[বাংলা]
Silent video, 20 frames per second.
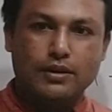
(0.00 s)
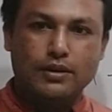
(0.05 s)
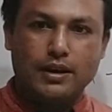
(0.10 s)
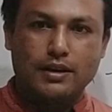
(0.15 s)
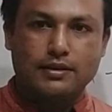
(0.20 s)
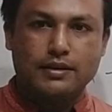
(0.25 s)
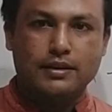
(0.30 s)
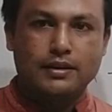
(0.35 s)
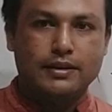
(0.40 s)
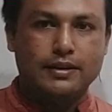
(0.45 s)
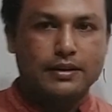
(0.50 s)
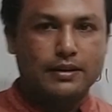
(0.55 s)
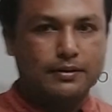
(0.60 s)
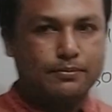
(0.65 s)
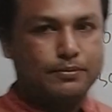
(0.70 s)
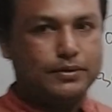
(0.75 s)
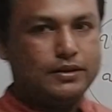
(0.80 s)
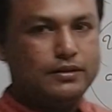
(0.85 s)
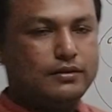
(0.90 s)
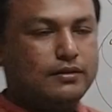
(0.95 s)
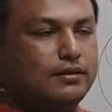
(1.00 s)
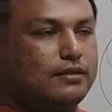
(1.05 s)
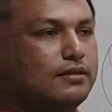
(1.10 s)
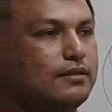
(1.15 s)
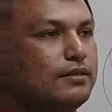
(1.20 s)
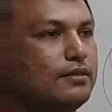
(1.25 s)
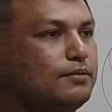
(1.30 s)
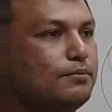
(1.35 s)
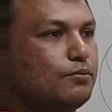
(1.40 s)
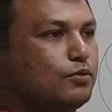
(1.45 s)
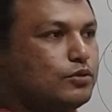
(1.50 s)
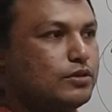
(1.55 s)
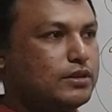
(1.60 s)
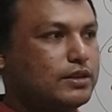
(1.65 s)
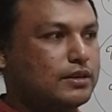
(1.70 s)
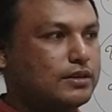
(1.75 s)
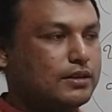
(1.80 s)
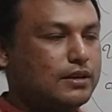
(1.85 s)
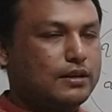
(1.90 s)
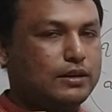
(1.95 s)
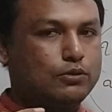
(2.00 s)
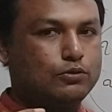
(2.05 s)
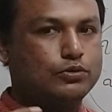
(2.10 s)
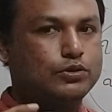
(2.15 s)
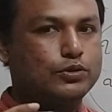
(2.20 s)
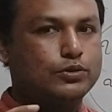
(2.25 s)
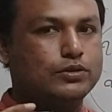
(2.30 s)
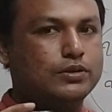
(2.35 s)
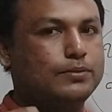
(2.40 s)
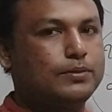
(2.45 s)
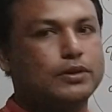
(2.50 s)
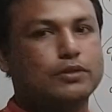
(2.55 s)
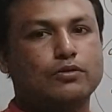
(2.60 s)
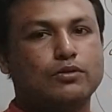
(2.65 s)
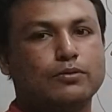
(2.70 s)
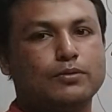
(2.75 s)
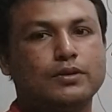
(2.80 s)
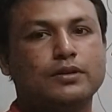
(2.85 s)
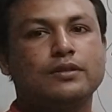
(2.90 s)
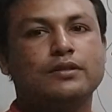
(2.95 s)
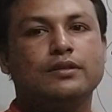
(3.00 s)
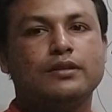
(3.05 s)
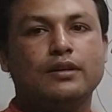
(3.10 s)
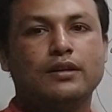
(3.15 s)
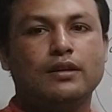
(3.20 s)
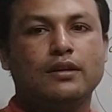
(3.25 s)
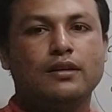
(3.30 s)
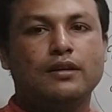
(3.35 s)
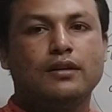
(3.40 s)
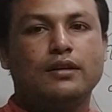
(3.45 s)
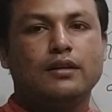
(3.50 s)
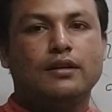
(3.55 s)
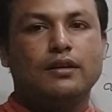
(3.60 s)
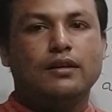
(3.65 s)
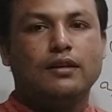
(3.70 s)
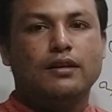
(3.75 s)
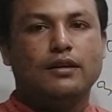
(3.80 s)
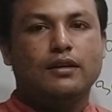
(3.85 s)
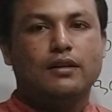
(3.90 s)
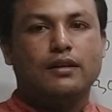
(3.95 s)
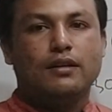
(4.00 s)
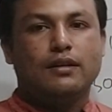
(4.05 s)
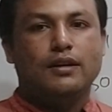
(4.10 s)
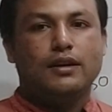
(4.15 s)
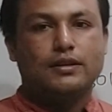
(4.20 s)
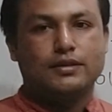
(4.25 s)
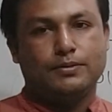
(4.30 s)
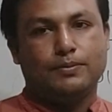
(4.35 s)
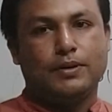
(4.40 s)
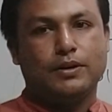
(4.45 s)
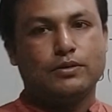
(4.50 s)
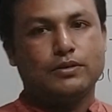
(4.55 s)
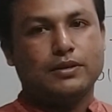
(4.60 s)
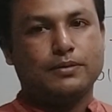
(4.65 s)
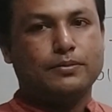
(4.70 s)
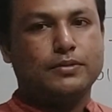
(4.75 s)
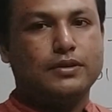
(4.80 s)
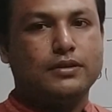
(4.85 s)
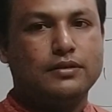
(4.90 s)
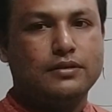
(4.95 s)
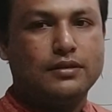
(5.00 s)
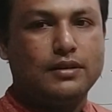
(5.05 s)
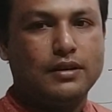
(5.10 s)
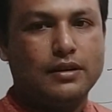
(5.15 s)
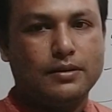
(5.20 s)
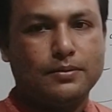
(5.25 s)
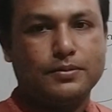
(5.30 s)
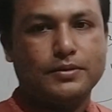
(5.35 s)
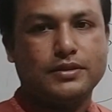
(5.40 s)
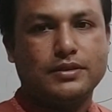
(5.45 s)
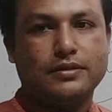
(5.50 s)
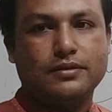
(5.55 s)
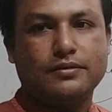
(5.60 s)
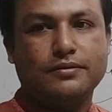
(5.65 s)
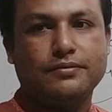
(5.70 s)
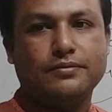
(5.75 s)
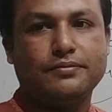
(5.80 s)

খাতা লিখে রাখবেন প্রত্যেকটা খুঁজে খুঁজে বের করবেন আর আচ্ছা, ভালো থাকবেন আল্লাহ হাফেজ